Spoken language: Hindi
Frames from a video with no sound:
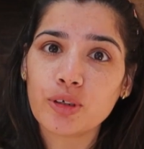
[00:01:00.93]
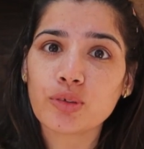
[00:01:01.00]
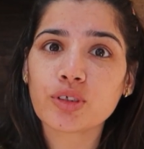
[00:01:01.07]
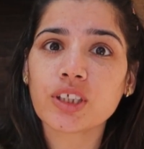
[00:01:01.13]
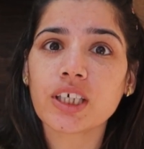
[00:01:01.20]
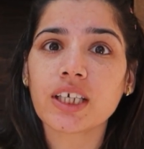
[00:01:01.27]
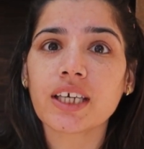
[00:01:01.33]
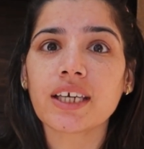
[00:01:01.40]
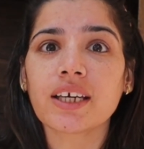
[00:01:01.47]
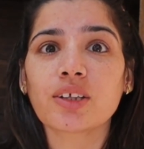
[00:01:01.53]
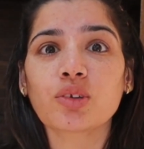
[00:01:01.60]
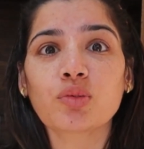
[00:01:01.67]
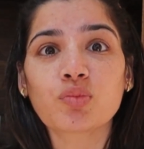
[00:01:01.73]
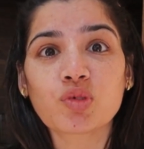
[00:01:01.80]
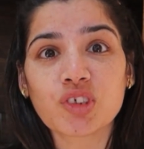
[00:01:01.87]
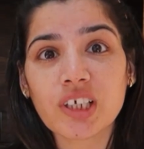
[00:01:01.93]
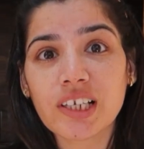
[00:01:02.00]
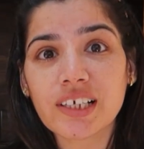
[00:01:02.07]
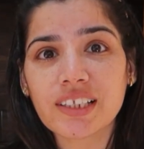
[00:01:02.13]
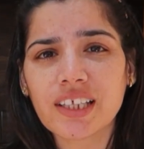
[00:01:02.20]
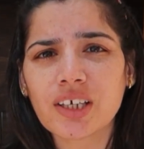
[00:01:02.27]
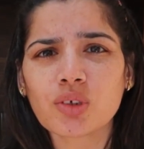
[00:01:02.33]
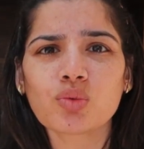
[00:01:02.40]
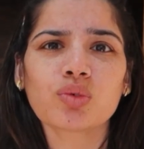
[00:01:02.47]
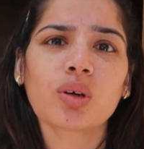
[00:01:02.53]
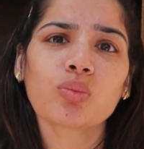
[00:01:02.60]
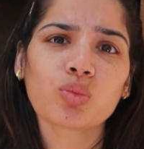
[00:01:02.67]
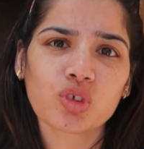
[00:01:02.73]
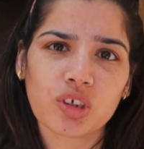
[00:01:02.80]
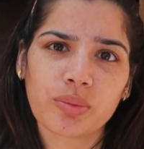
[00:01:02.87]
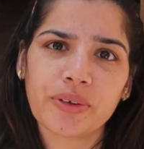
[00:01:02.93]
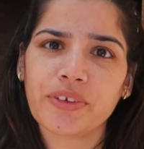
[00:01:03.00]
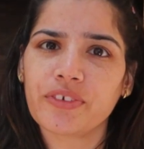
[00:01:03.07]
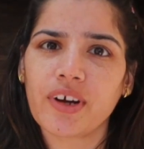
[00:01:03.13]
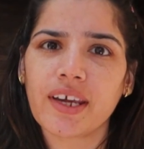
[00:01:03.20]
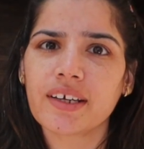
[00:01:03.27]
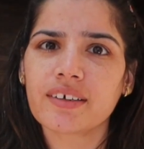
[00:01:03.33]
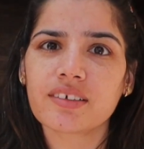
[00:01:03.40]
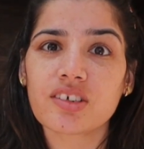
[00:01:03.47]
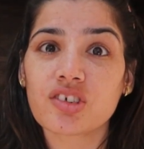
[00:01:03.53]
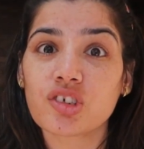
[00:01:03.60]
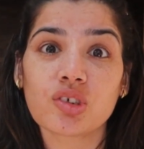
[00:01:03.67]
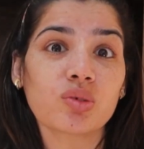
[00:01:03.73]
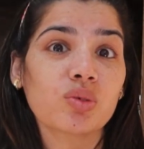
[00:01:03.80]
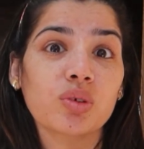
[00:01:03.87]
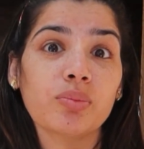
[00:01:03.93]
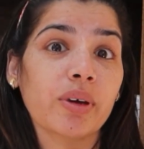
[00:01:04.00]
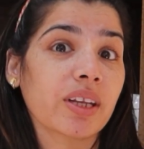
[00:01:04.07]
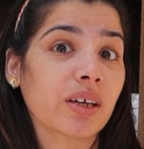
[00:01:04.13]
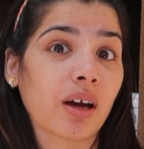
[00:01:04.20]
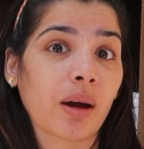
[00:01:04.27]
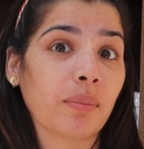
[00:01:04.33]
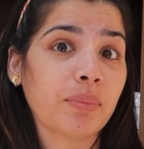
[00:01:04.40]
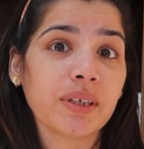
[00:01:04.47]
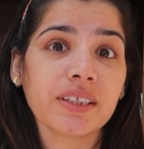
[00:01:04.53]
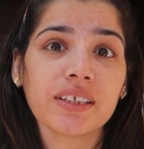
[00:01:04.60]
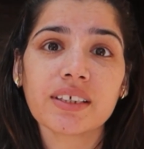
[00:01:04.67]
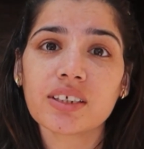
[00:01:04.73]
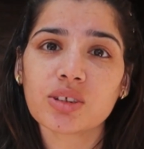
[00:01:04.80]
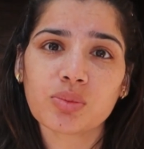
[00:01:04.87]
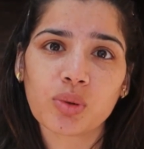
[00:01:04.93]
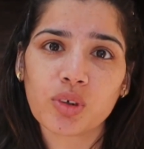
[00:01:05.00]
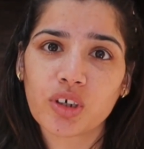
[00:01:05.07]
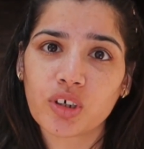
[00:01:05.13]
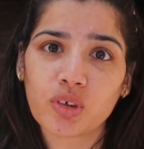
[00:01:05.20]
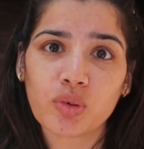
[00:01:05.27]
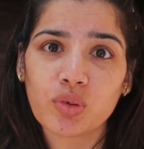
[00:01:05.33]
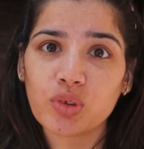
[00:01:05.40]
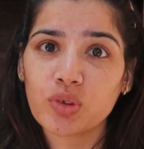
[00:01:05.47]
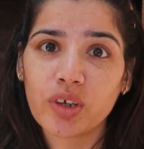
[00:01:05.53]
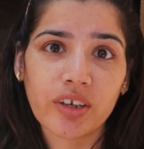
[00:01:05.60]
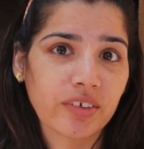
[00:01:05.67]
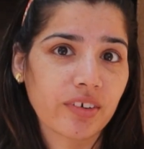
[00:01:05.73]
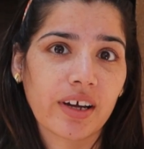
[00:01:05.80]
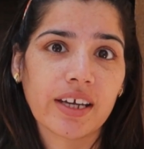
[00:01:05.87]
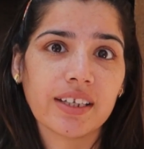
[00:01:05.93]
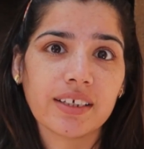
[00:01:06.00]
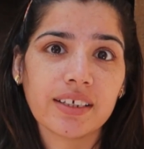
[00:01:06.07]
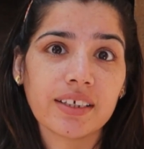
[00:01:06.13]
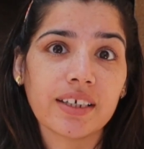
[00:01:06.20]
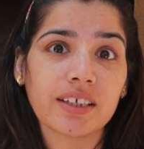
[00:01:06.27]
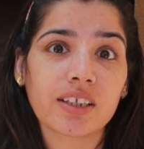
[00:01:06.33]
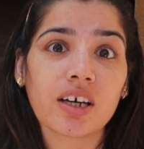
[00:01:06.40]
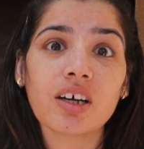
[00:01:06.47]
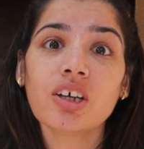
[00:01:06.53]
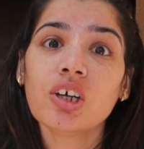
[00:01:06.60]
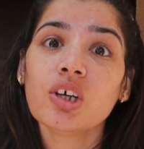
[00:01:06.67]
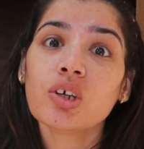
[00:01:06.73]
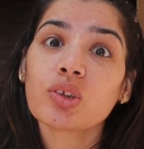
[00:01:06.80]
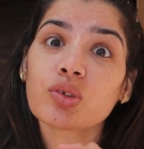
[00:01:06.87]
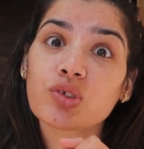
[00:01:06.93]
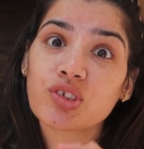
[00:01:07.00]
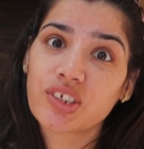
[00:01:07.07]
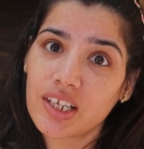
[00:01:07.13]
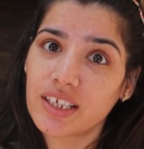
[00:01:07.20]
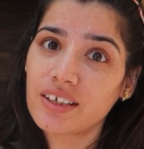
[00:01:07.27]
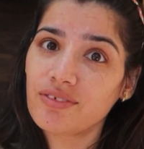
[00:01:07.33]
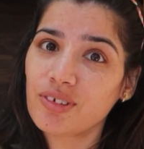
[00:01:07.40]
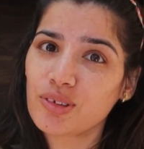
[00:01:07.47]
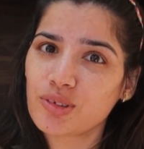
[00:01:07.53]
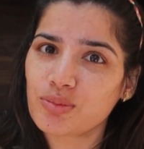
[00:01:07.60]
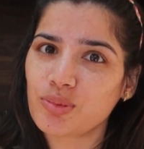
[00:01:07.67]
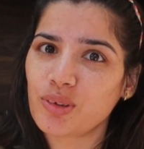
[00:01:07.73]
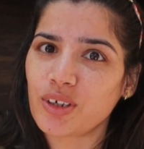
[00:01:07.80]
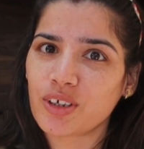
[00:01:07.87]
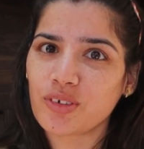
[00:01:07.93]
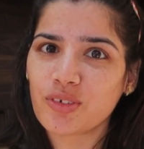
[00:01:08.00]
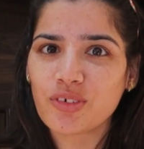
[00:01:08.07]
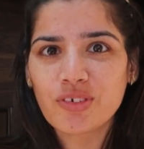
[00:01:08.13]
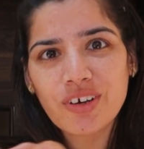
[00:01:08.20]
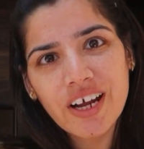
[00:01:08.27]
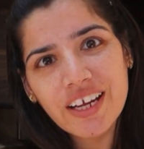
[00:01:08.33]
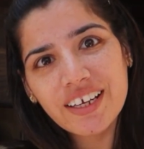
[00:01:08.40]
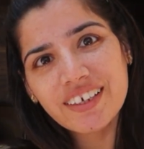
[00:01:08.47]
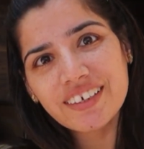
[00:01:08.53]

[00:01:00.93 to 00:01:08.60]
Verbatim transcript: वीडियोस देखे हैं तो मुझे लगता है क्यों ना मुझे भी ट्राई करना चाहिए क्योंकि मैंने अभी तक इस प्रोडक्ट को जो है ट्राई नहीं किया था तो चलिए फिर उस प्रोडक्ट को ट्राई